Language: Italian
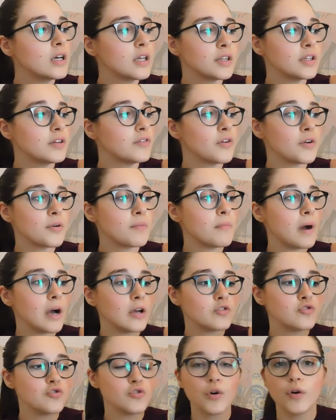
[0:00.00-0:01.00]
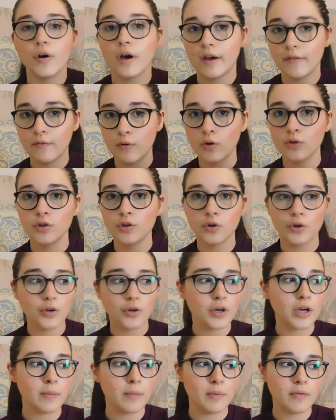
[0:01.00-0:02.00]
di formaggio e ve lo dico
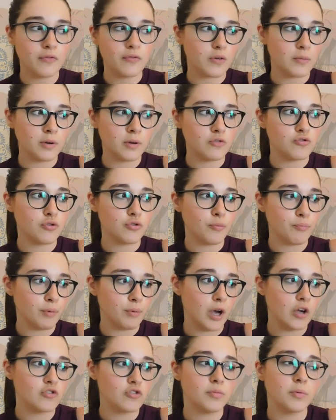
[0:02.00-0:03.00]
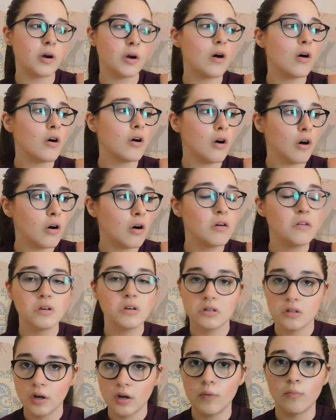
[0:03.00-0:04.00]
io che a me il formaggio non piace, però
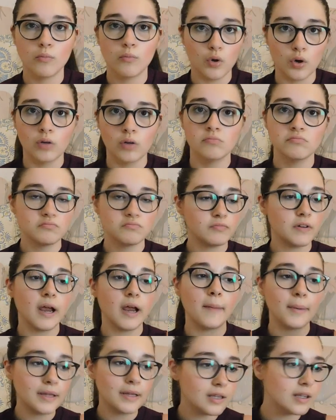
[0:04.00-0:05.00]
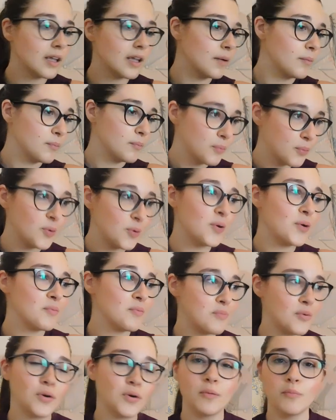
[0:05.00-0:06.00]
buono veramente buono
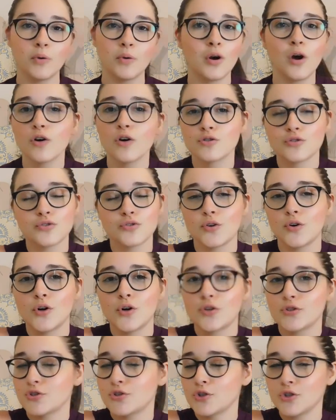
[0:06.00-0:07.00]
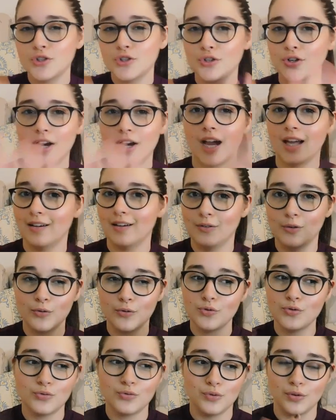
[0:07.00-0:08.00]
buono buono sto, sto scioccata ve
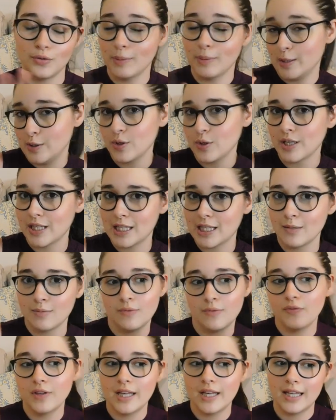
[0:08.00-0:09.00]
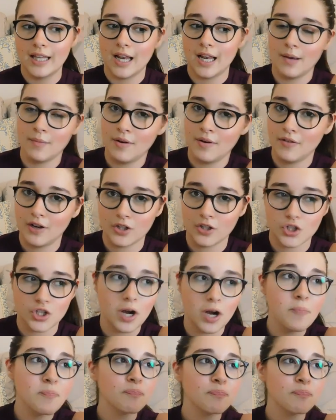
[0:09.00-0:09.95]
lo giuro penso che si può vedere dalla mia faccia